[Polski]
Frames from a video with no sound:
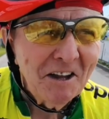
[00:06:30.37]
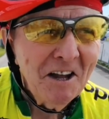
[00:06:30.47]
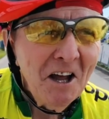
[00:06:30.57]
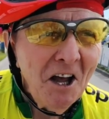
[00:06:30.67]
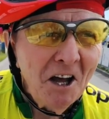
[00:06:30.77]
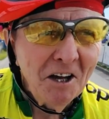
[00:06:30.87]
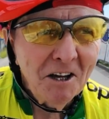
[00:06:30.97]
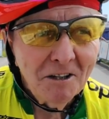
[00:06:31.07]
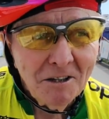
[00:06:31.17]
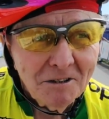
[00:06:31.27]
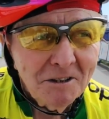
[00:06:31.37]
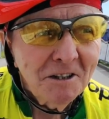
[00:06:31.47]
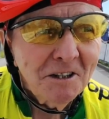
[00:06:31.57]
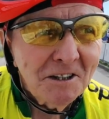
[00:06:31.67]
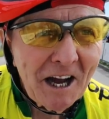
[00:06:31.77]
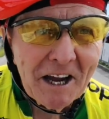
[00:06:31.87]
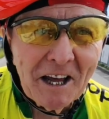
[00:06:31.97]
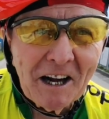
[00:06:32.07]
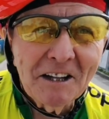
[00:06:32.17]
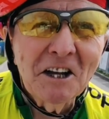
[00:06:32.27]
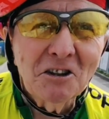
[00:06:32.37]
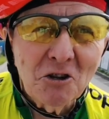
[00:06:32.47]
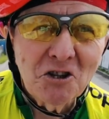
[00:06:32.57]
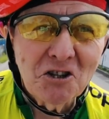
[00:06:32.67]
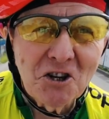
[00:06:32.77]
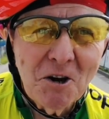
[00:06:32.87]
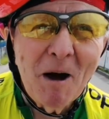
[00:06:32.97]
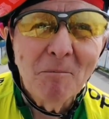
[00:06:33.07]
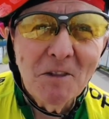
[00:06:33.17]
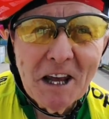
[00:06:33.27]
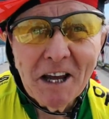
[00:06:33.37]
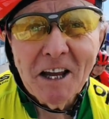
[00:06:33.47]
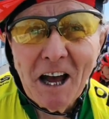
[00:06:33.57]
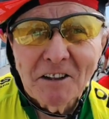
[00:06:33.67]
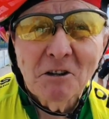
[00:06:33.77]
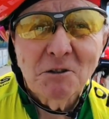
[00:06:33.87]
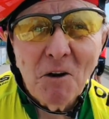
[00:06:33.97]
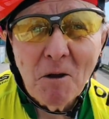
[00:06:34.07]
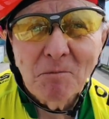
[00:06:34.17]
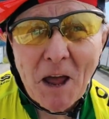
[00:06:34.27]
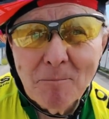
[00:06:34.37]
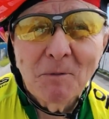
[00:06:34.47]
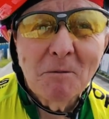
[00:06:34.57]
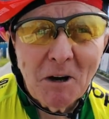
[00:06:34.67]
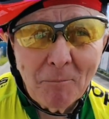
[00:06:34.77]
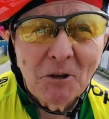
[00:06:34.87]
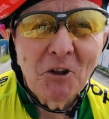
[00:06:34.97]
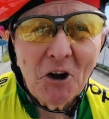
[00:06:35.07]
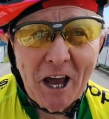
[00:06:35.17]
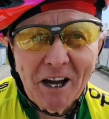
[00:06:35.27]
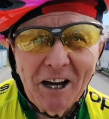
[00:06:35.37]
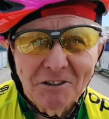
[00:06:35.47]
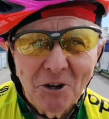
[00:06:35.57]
Yy, daję radę, to się trzymam. Nie jadę swoim tempem, aby dojechać.